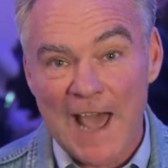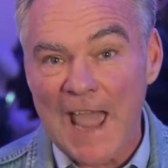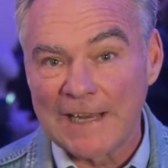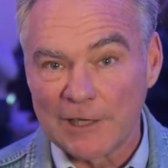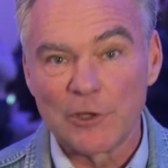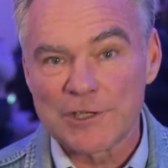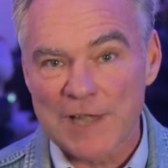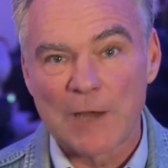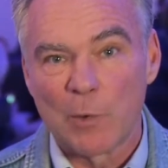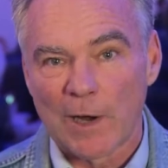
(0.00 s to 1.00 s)
được coi là
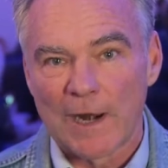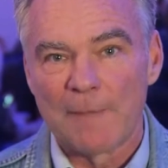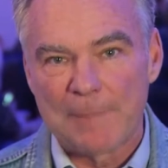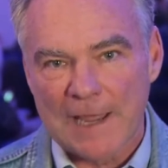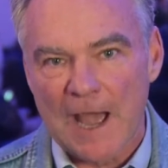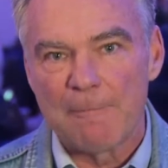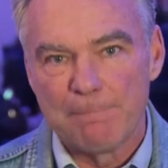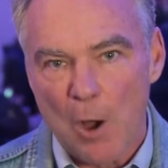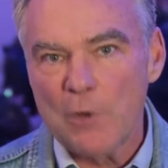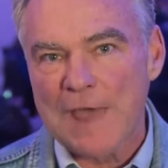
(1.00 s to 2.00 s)
đã giành chiến thắng
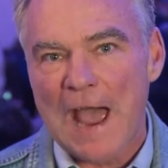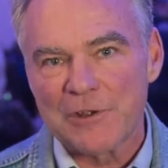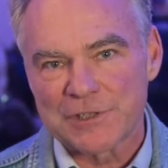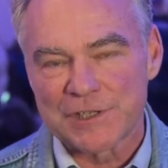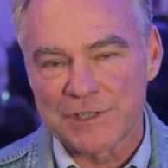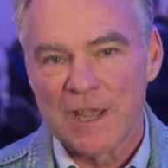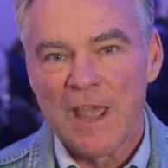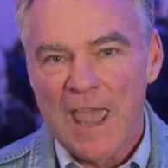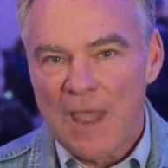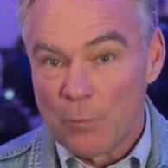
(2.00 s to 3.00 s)
trước đối thủ phía Dân
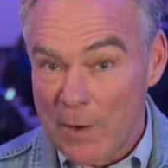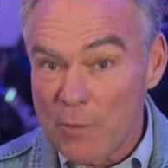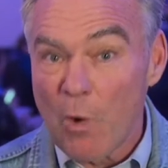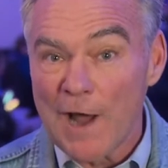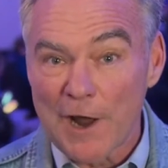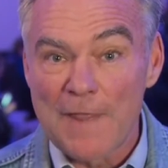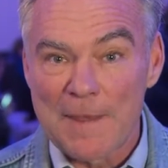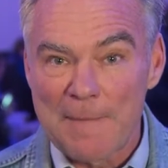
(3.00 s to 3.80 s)
Chủ là ông Jim Hurt,